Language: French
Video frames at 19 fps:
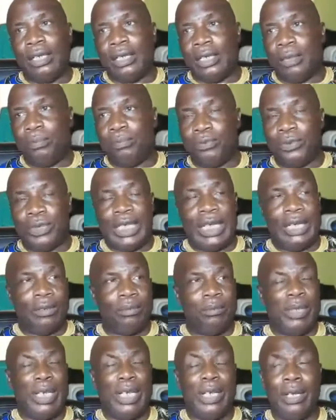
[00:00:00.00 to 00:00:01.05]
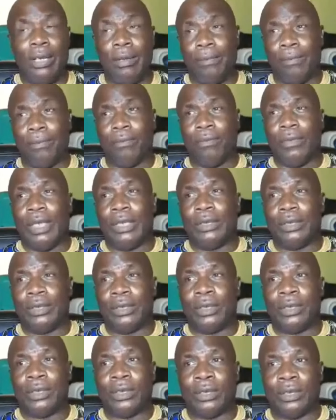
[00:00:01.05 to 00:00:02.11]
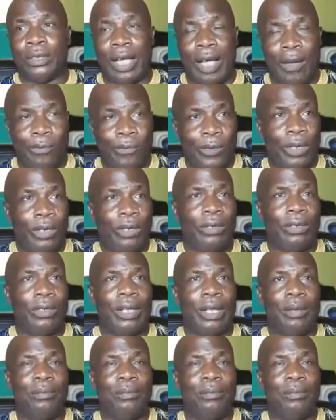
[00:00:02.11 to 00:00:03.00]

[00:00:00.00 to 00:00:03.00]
qui puisse être menée avant